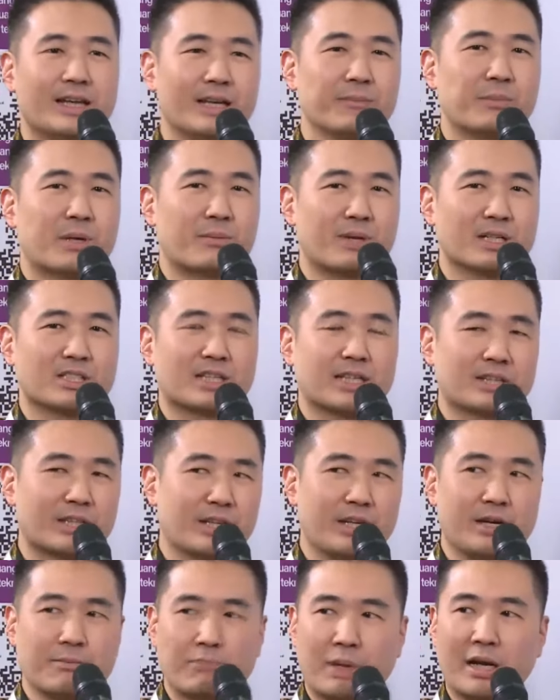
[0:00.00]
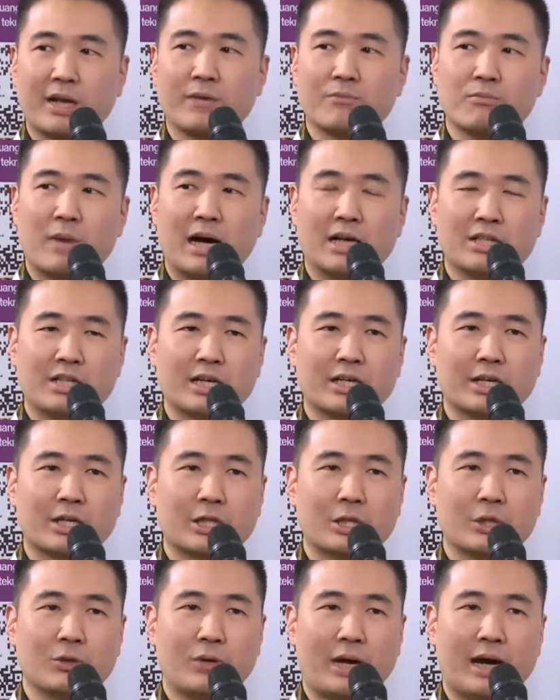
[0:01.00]
Ini memang saat ini yang paling banyak
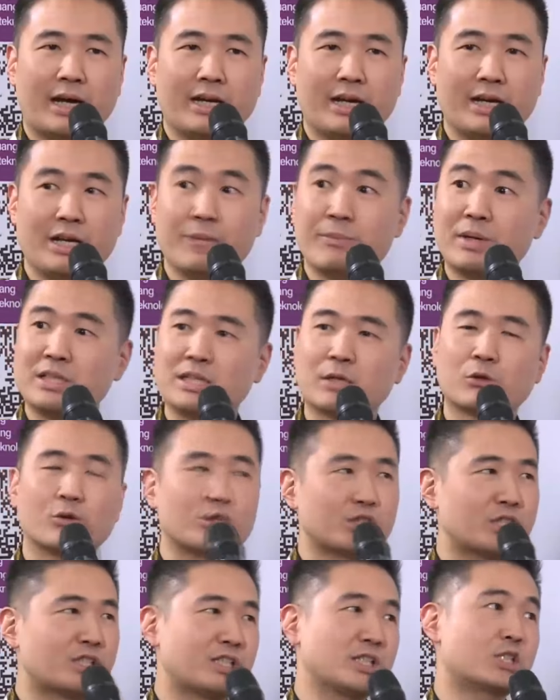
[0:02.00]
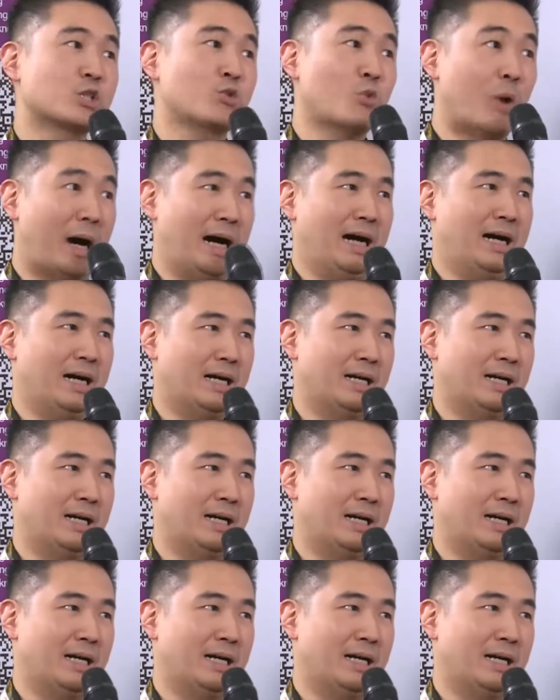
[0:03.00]
itu ada di meja kursi siswa.